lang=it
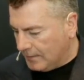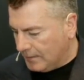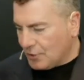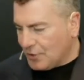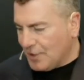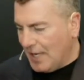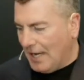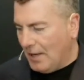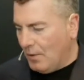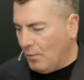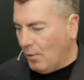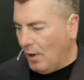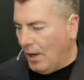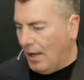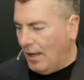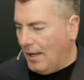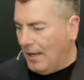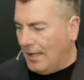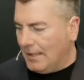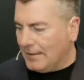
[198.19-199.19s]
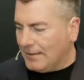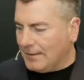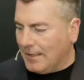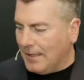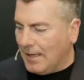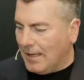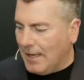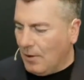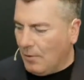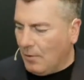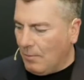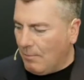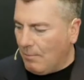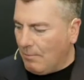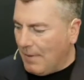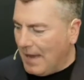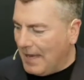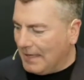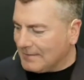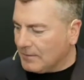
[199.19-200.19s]
Cos'è il wallet? È
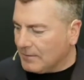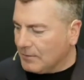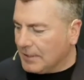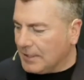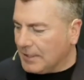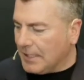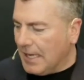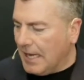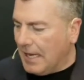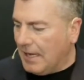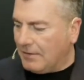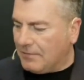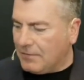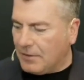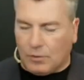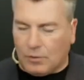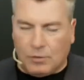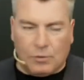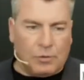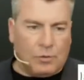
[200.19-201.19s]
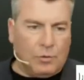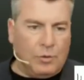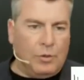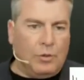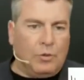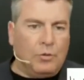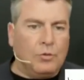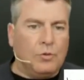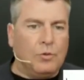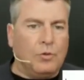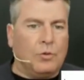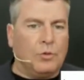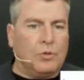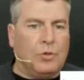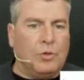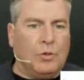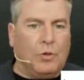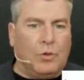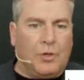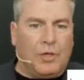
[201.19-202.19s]
un mazzo di chiavi con cui ognuno
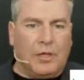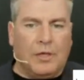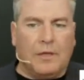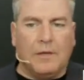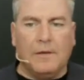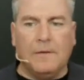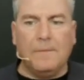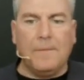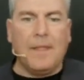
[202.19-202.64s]
di noi